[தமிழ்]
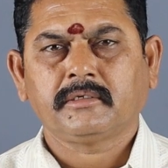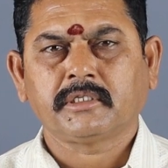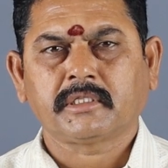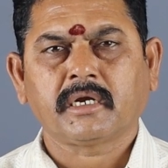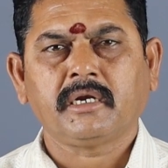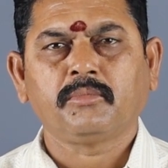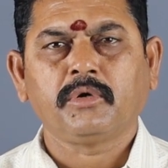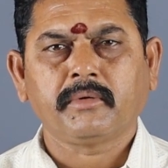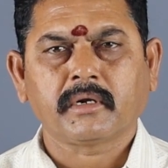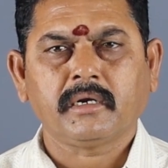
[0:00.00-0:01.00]
சித்தர்களும்
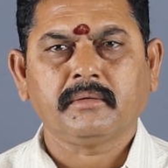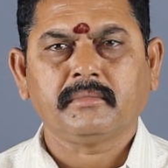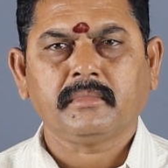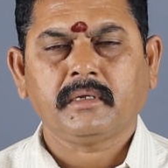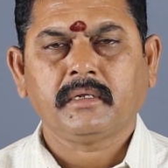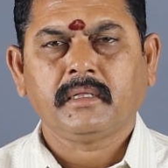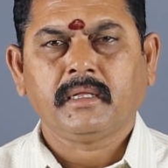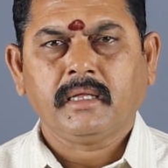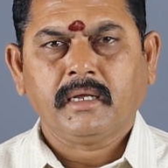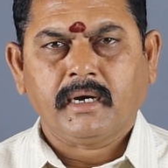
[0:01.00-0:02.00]
முனிவர்களும்
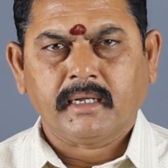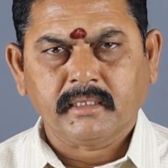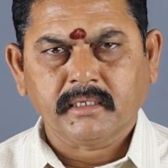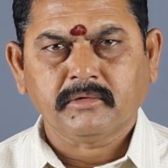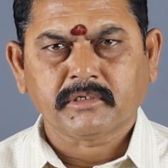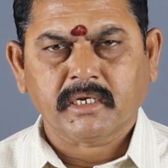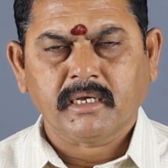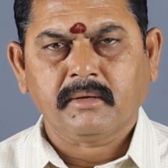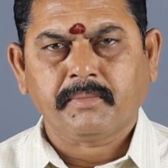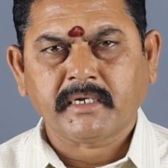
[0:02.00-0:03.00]
அதுக்கு ஒரு சில
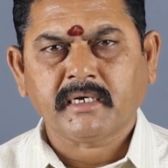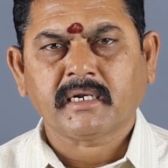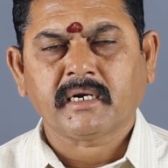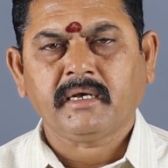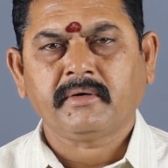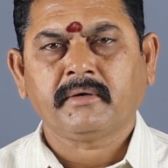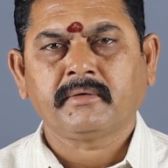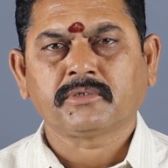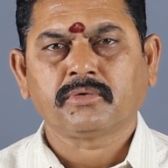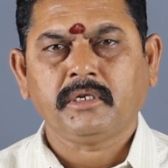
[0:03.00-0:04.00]
பரிகாரங்களை அவங்க
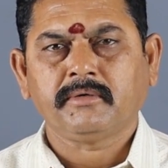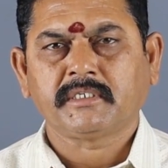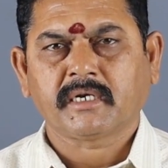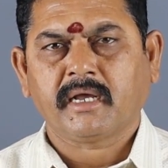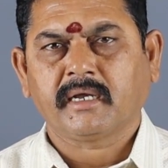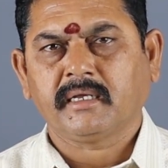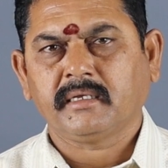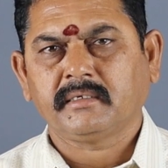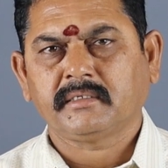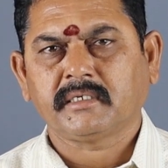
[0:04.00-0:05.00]
அவங்க சொல்லி வச்சுருக்காங்க
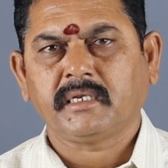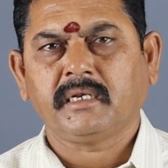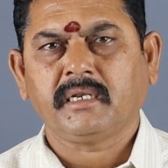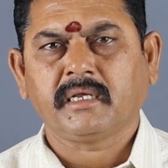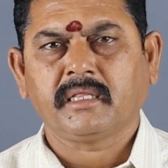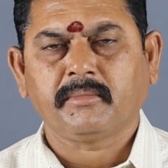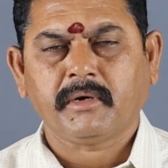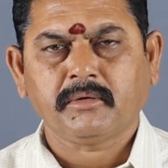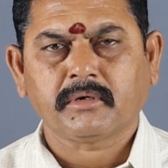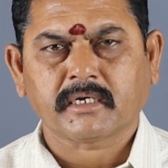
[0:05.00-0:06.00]
சரி நீங்கள் இந்த
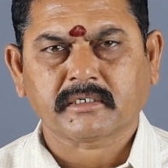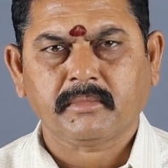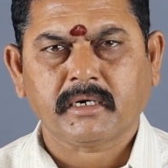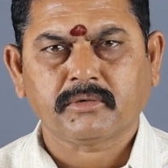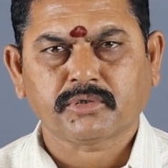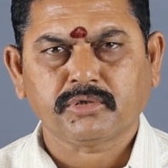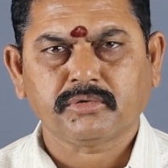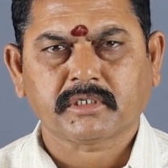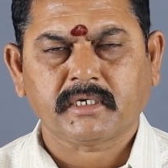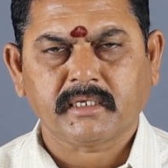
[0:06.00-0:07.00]
மாதிரி ஒரு கஷ்டமான ஒரு
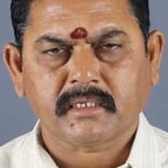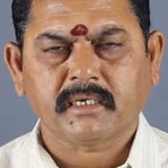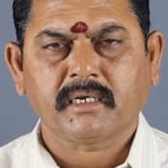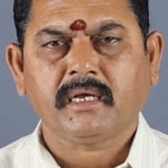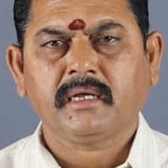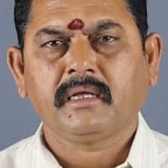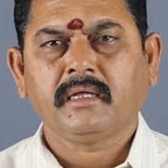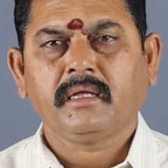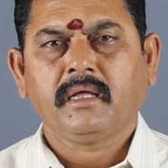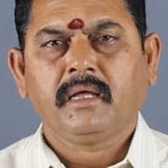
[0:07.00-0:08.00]
சுச்சுவேஷனில் இருந்தீங்கன்னா
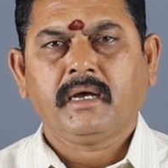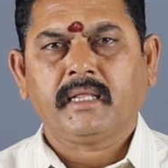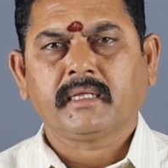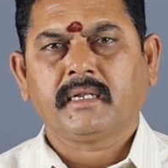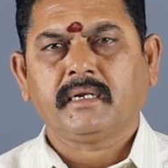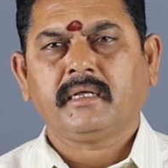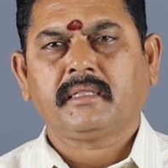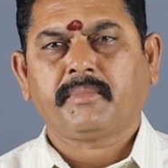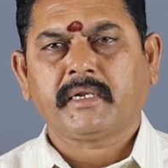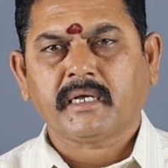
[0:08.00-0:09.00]
அதுக்கு என்னென்ன
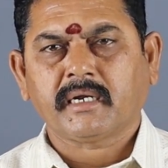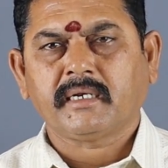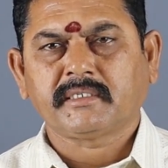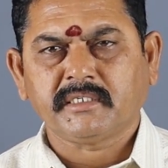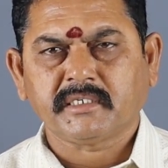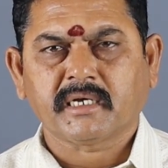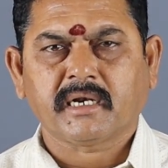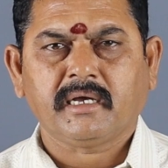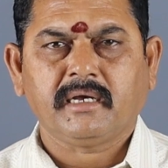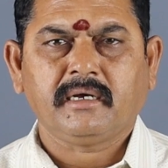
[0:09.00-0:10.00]
அந்த பரிகாரங்களை
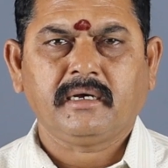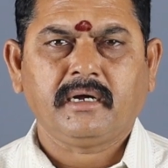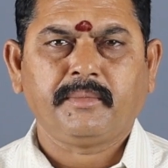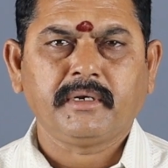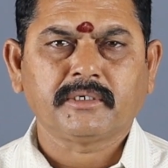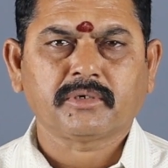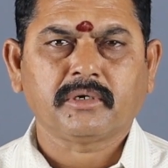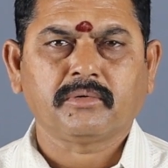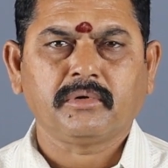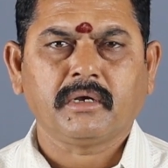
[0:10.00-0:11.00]
செஞ்சுக்கலாம் அப்படின்னு
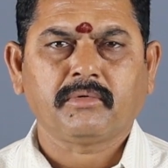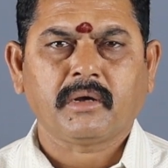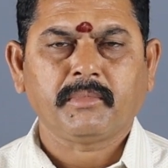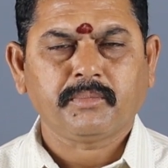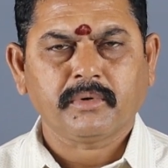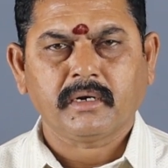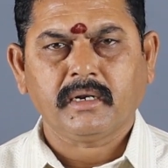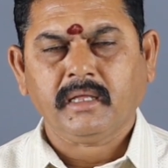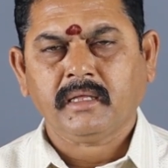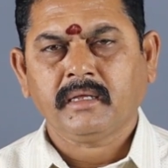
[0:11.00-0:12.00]
சொல்லக்கூடிய ஒரு
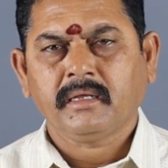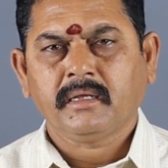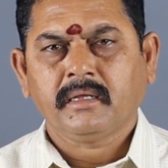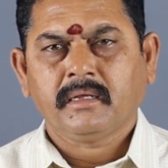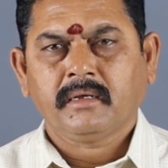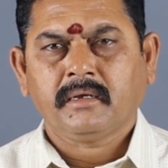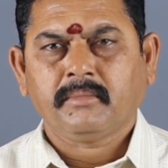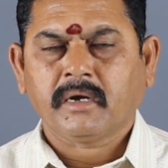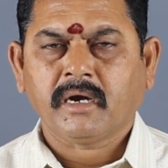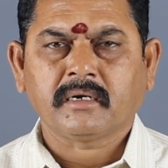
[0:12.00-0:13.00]
அமைப்புகளில்
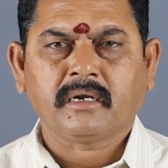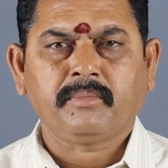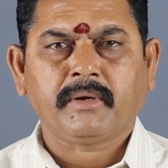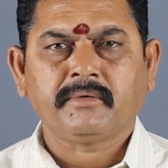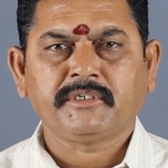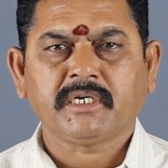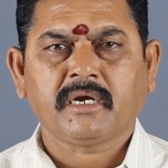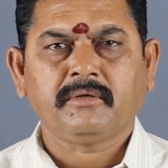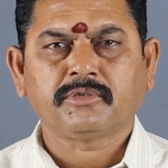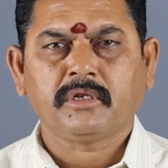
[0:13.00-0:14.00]
மகான்கள் பல
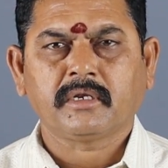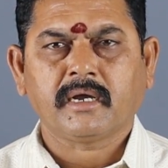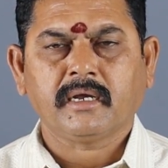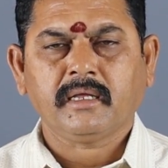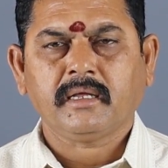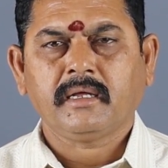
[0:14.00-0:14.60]
விஷயங்கள் சொல்லியிருக்காங்க